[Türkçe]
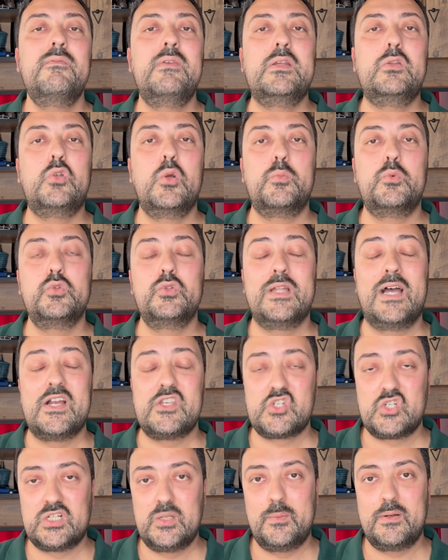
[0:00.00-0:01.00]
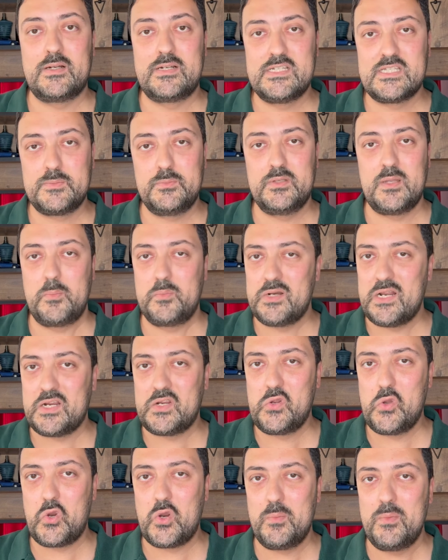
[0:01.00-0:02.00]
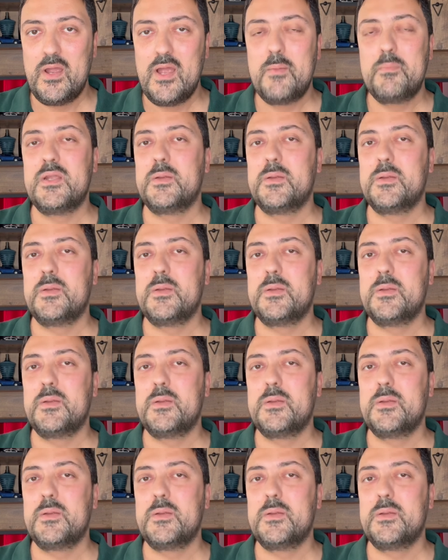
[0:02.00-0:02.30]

videomun açıklama kısmına bırakıyorum.